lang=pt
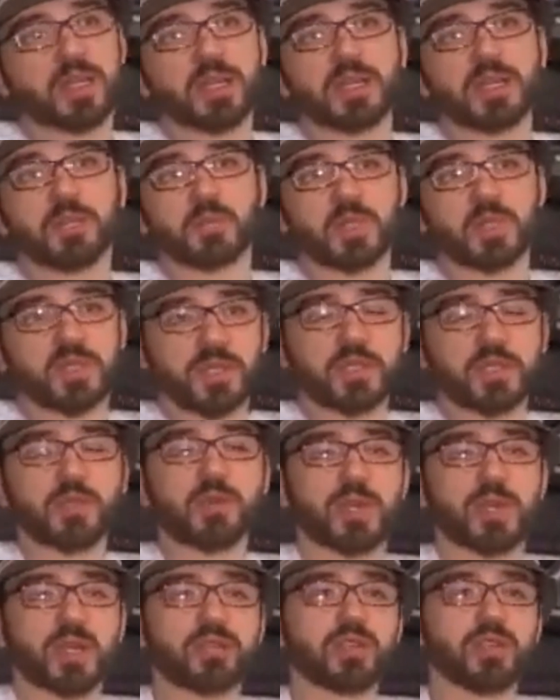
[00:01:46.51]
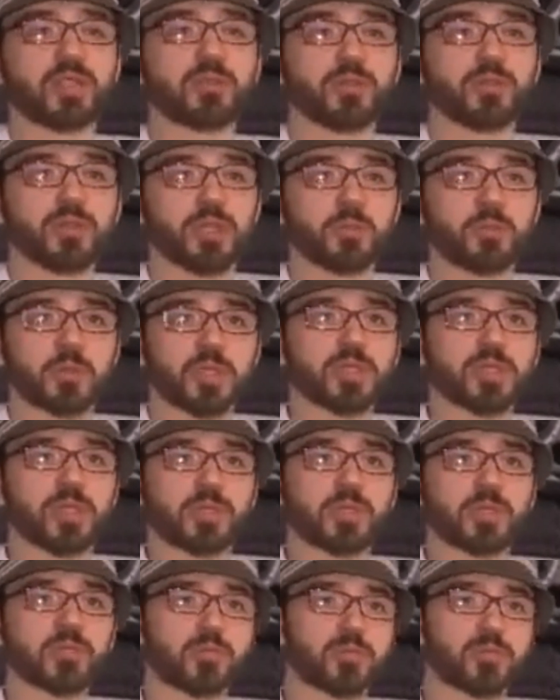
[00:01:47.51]
grana, precisa ter uma gravadora, precisa
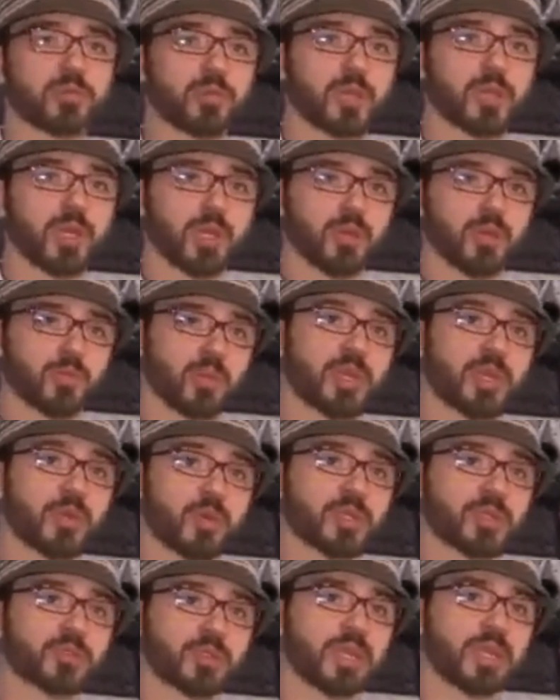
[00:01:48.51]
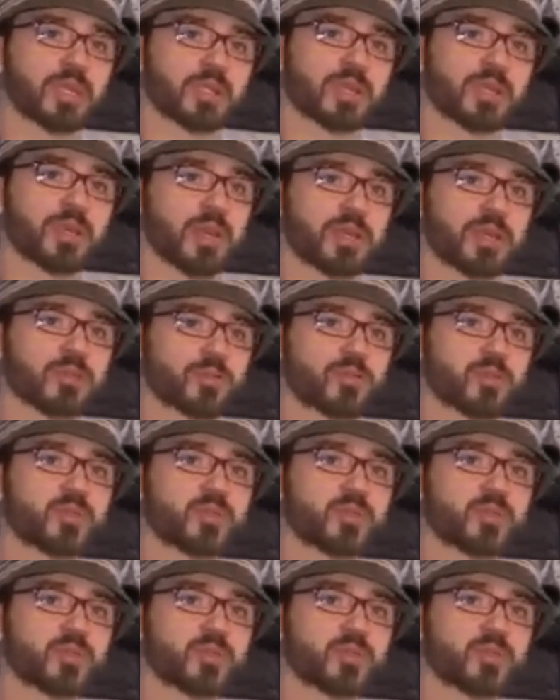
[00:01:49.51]
ter um. Por enquanto tem que ter ainda